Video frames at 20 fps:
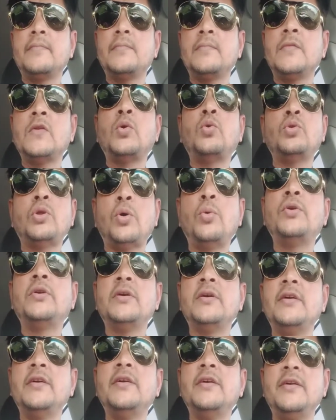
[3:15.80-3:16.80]
नो डाउट
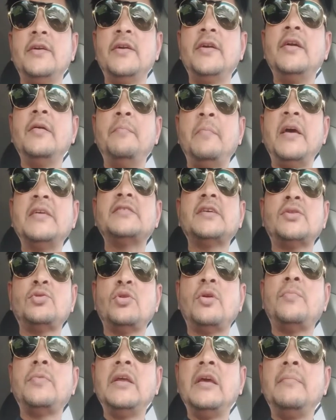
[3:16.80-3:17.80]
पैसा
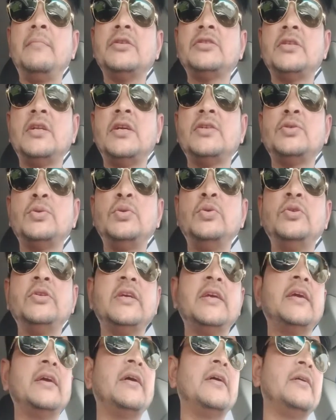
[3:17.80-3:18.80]
तो अपने आप बचना शुरू हो
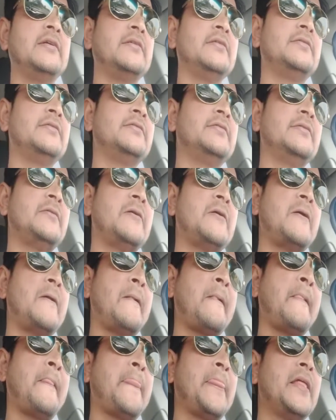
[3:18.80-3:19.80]
जाएगा
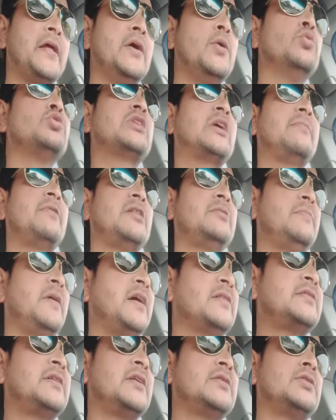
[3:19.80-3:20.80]
उसके बाद
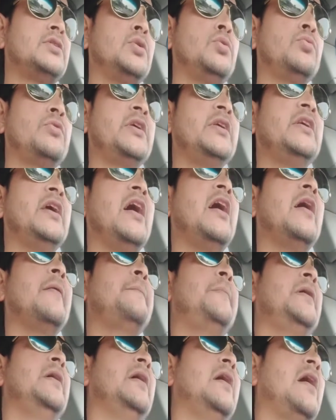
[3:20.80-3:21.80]
बात करता हूं कि यहाँ
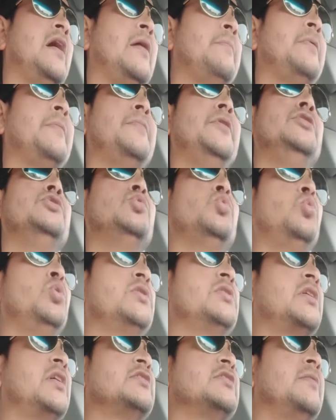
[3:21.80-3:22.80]
पे आप अपनी
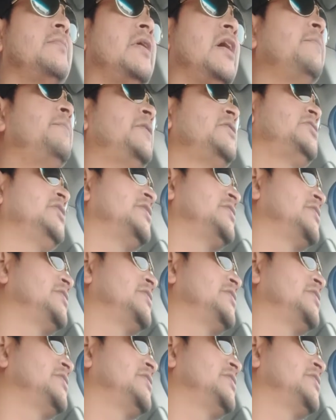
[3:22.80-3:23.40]
जरूरत का सामान परचेज